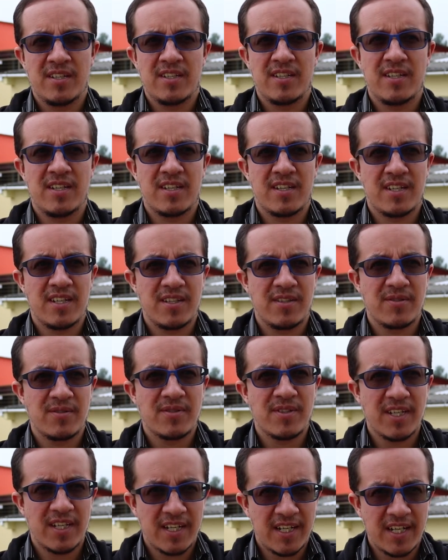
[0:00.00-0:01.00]
y
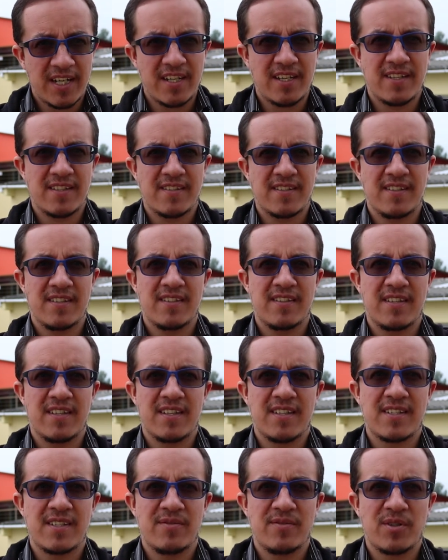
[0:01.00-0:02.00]
aquellos que carecen
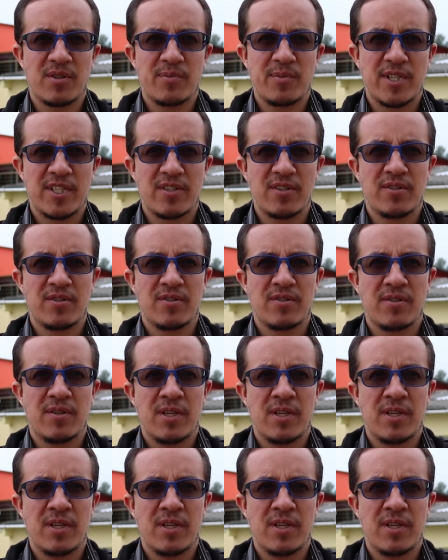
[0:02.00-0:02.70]
de esa formación.